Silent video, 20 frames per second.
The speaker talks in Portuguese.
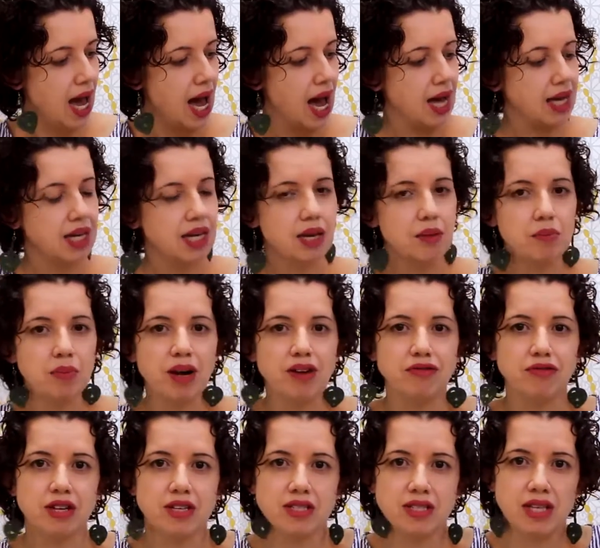Aqui, para
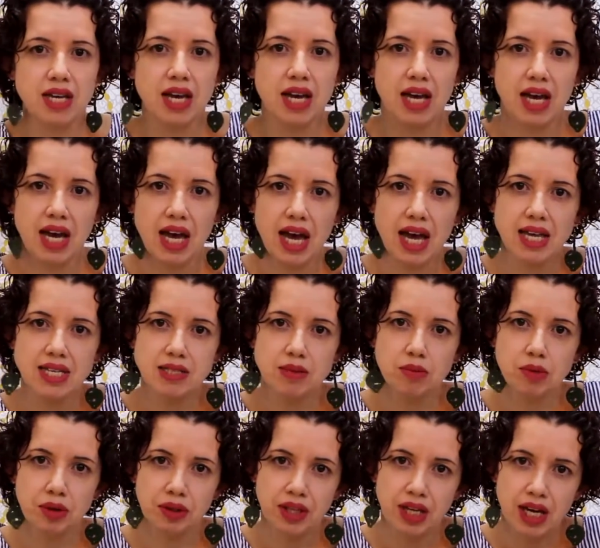fazer esse
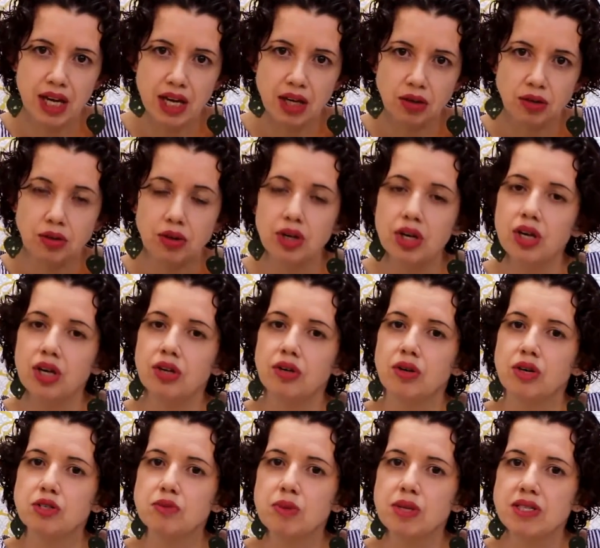modelo,
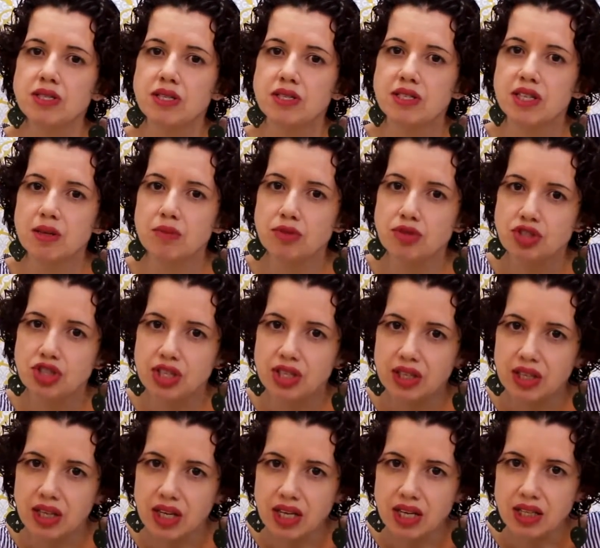nós precisamos de
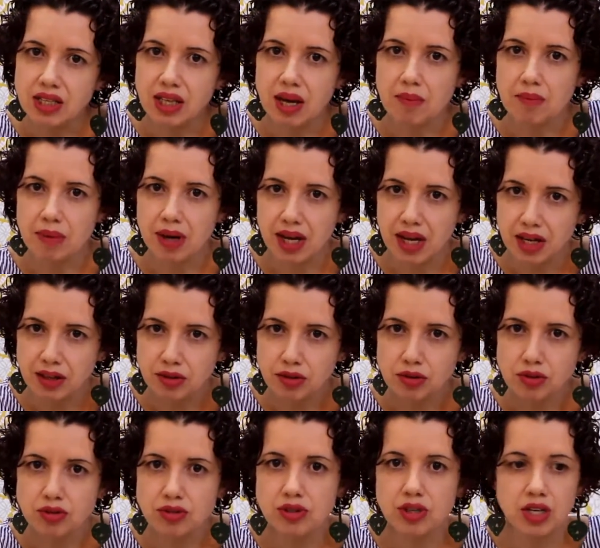30
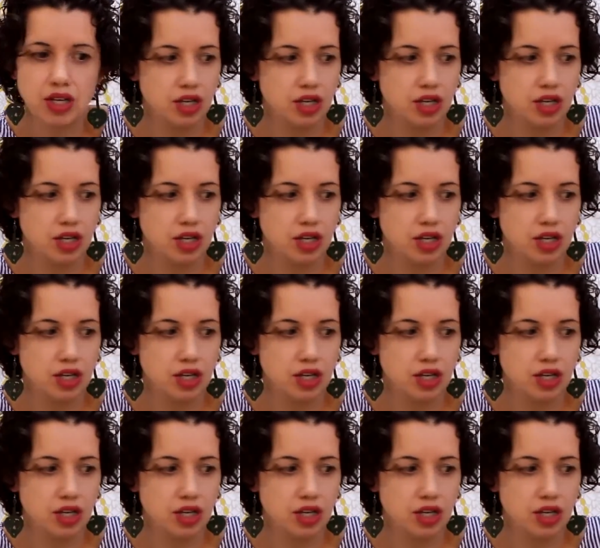metros